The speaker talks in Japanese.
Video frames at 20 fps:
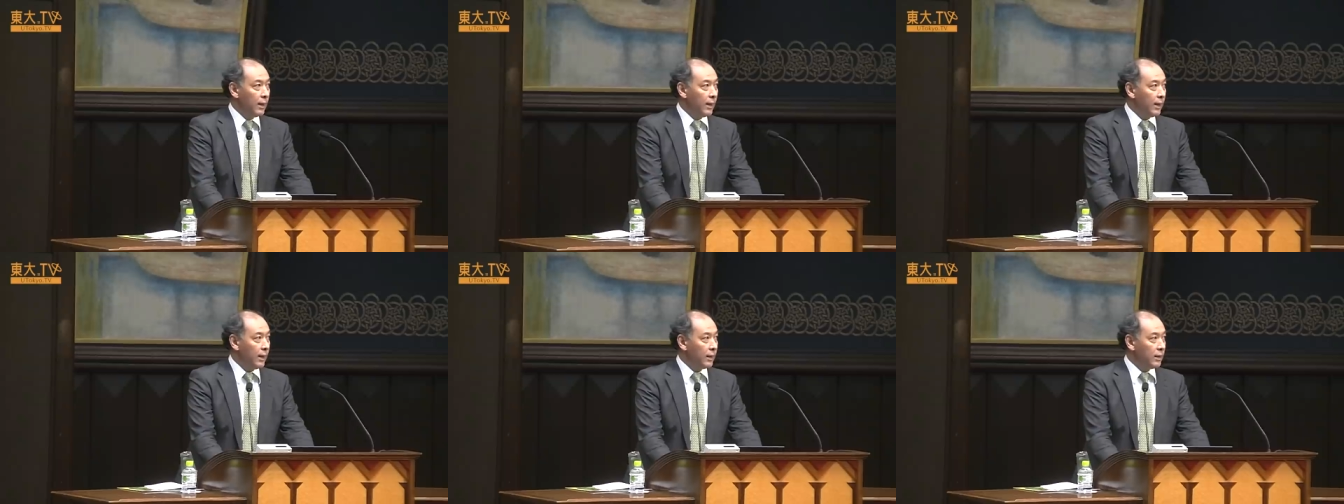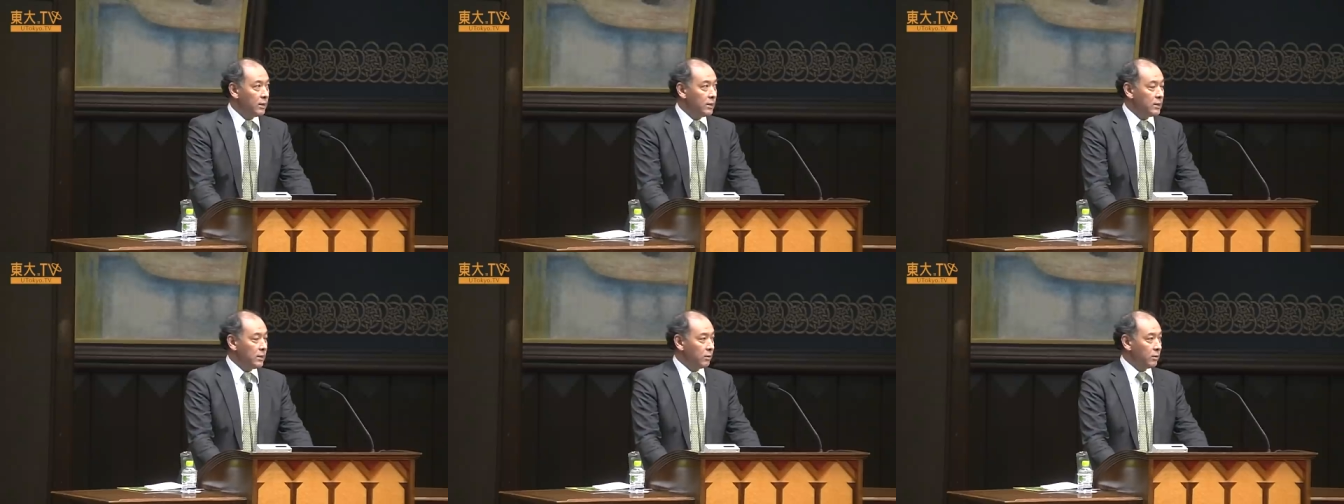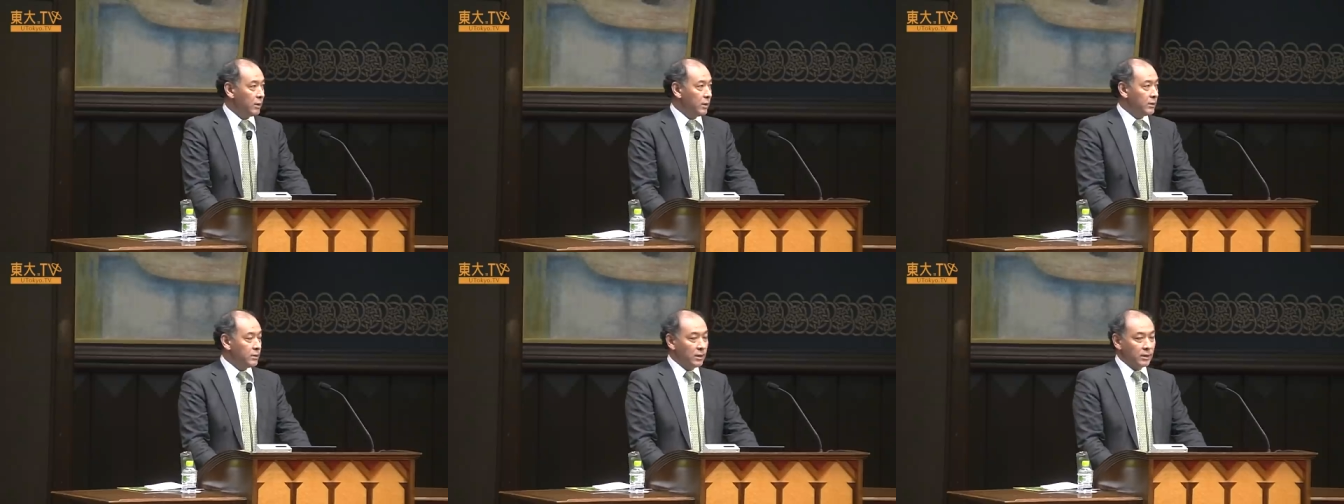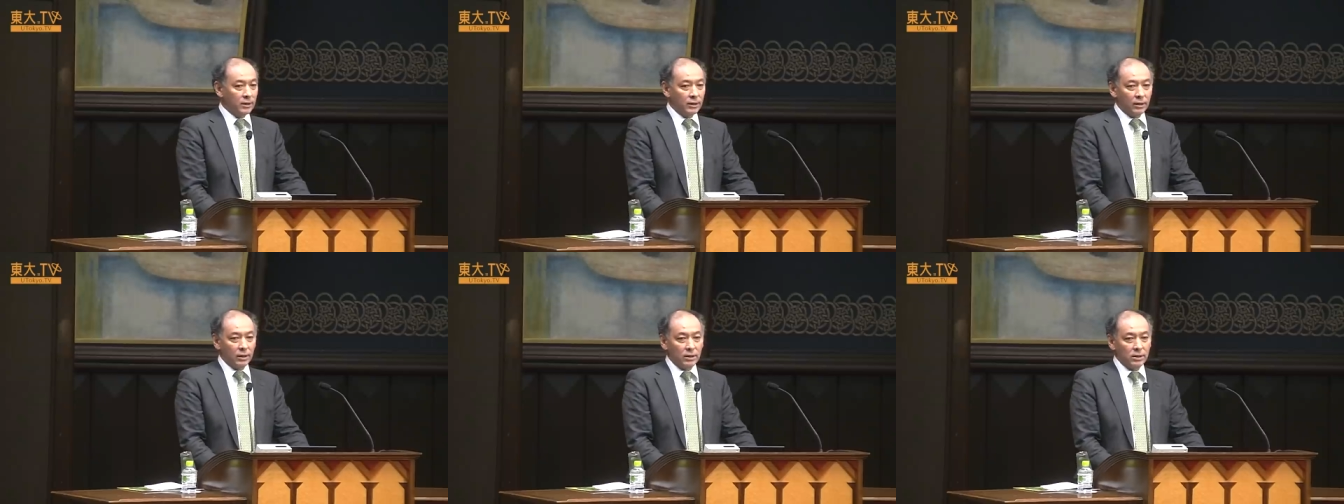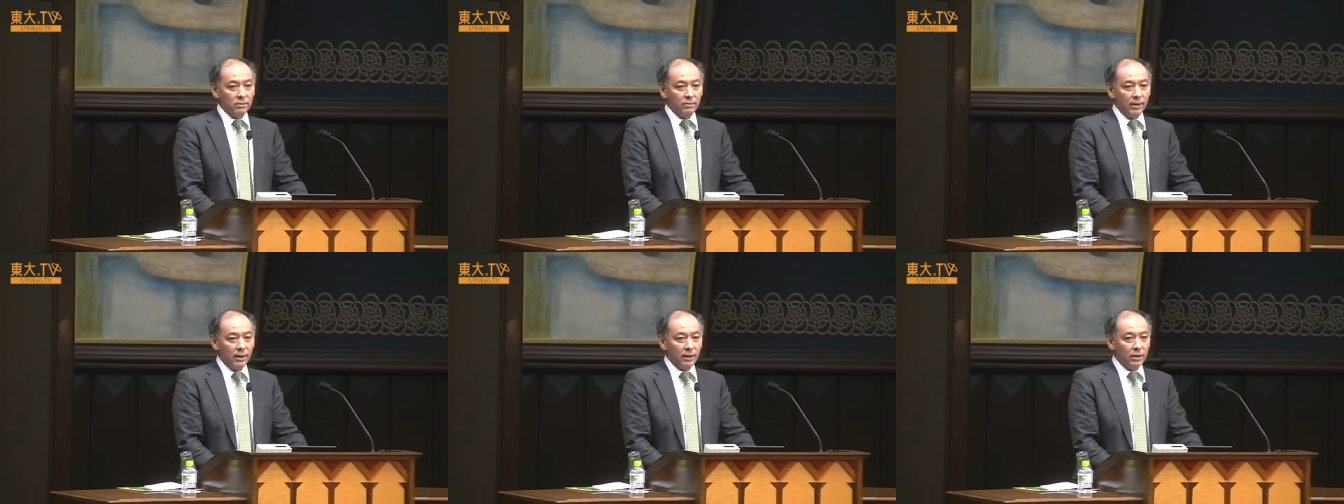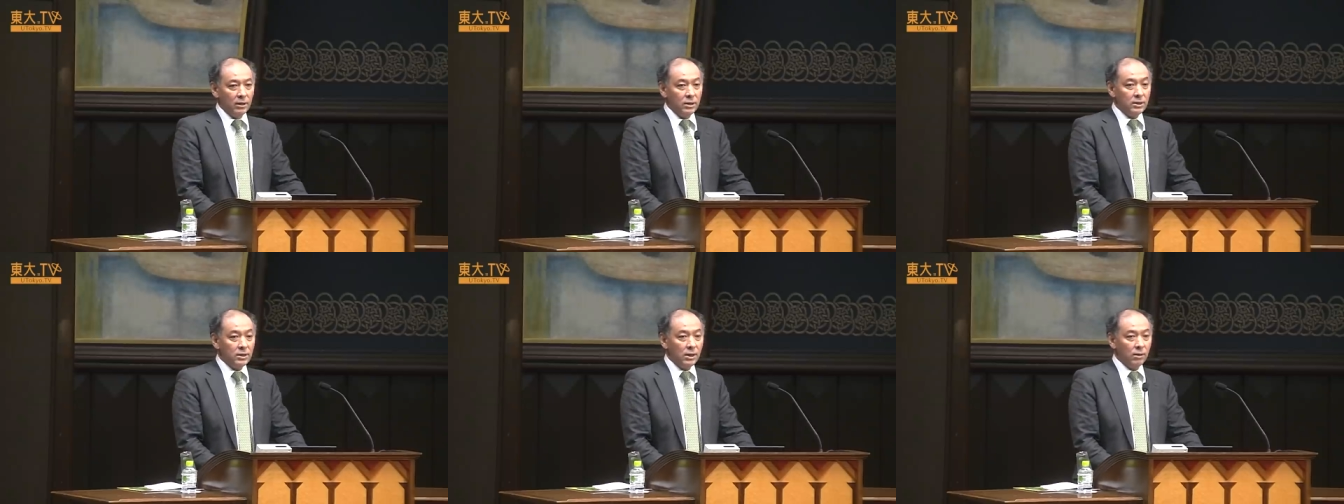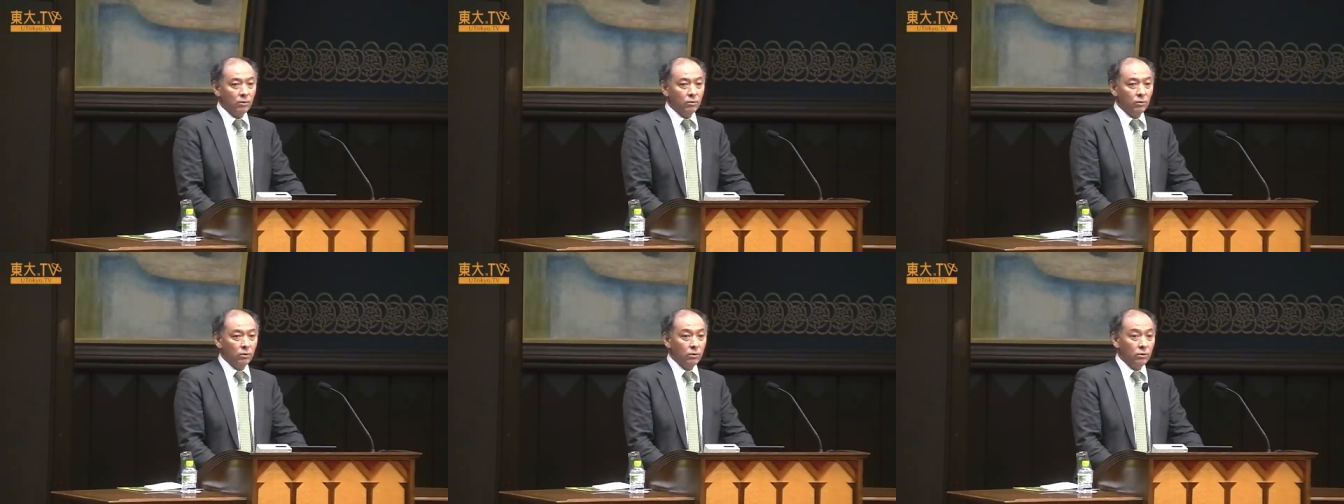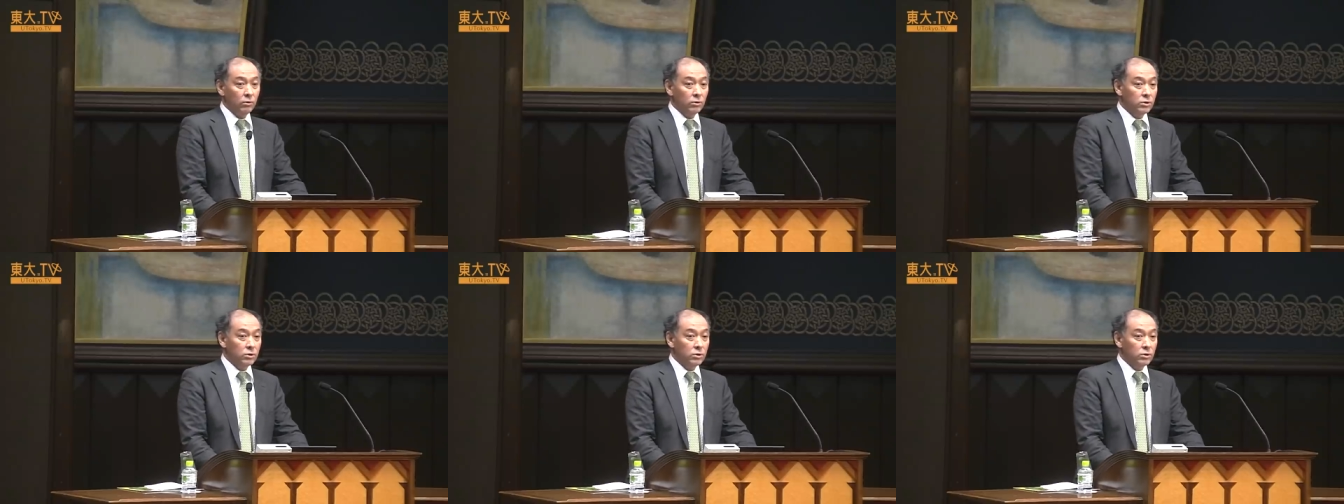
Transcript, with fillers: えギリシャの哲学者たちはギリシャ語とい